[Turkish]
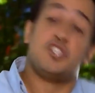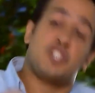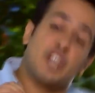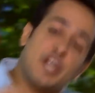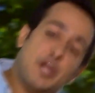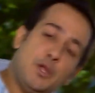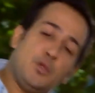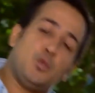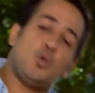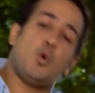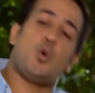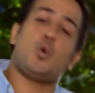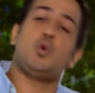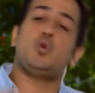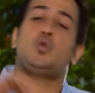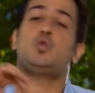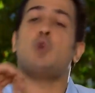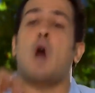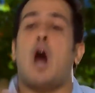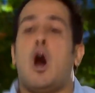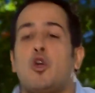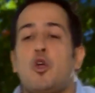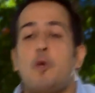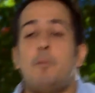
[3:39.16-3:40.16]
Çayın
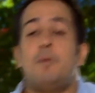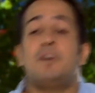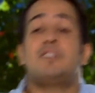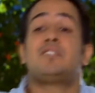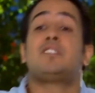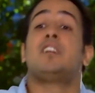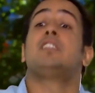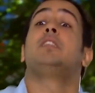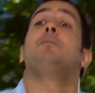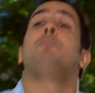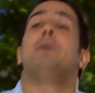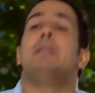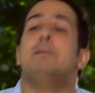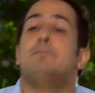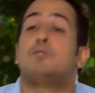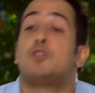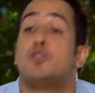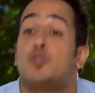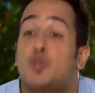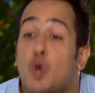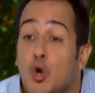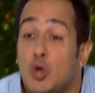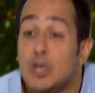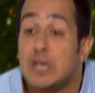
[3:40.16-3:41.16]
dokusu, aroması, tadı benim için
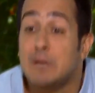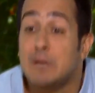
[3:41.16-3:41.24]
çok